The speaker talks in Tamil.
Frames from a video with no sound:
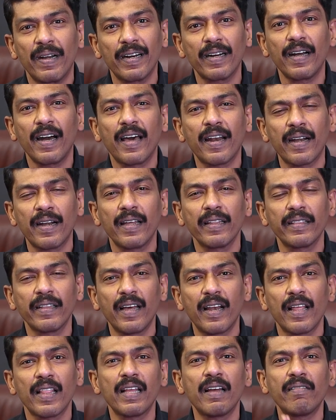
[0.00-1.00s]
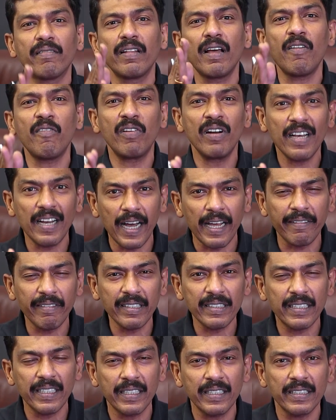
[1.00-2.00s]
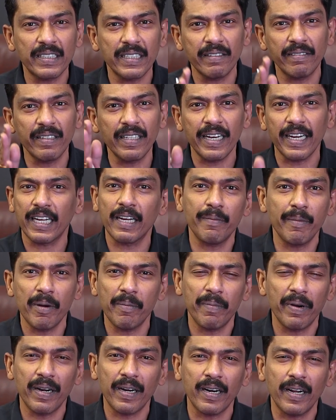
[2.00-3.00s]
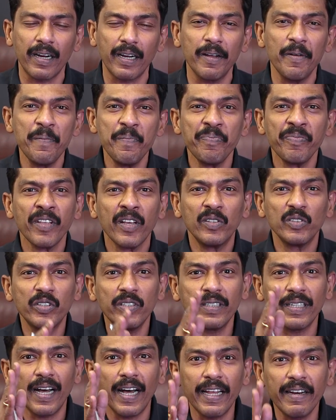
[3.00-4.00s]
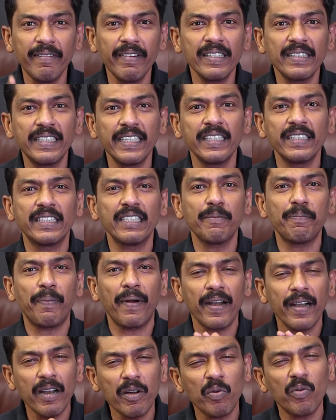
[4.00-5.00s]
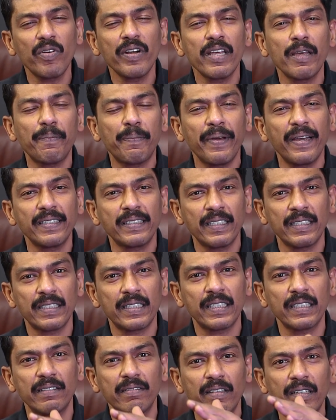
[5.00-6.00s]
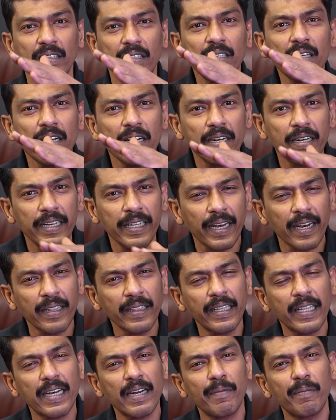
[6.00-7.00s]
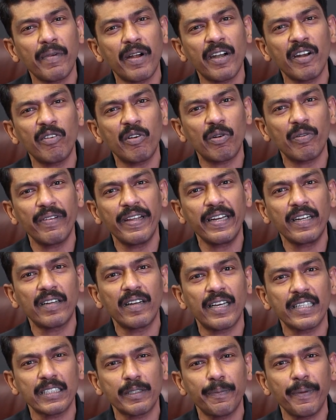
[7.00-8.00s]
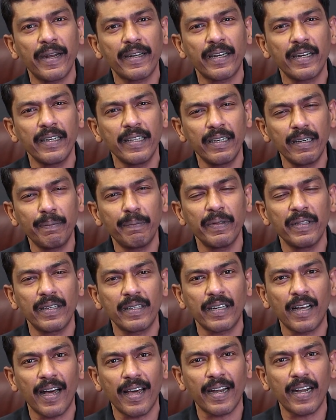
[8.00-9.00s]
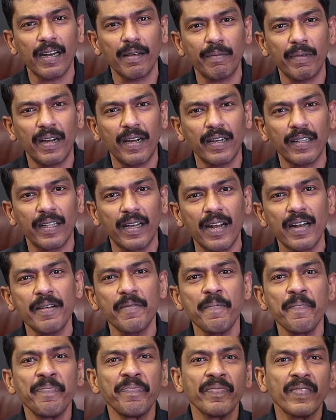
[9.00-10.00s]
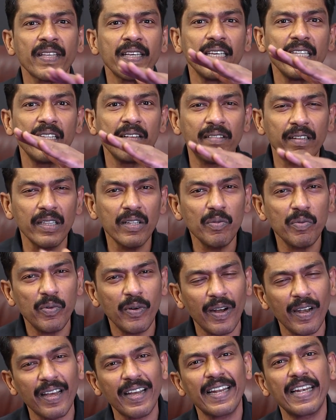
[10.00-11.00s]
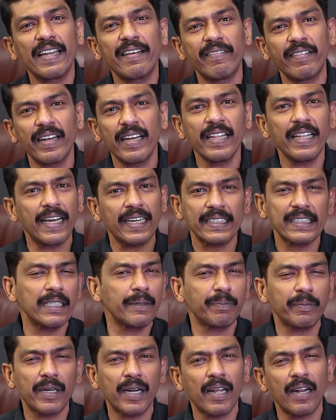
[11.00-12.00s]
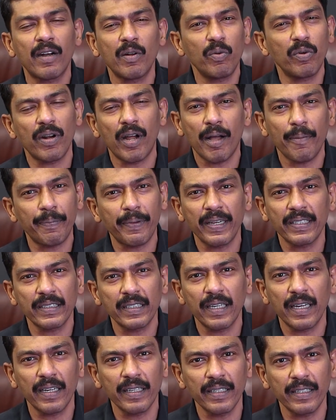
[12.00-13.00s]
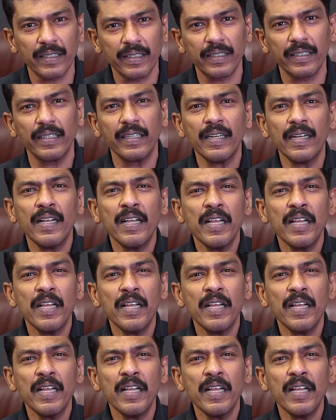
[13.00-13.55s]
என்ற காரணத்தால் தான் வந்து அவங்களுக்கு அறுவை சிகிச்சை வந்து ரெக்கமெண்ட் பண்ணுறாங்க ஸோ இந்த அறுவை சிகிச்சை பண்ணக்கூடிய பேஷண்ட்ஸுக்கு வந்து நிரந்தரமான ஒரு வெயிட் லாஸ் பேட்டர்ன் இருப்பதன் காரணமாக தான் இது வந்து உலக லெவலில் இது அக்செப்டடான ஒரு ஆப்ரேஷனாக இருக்குது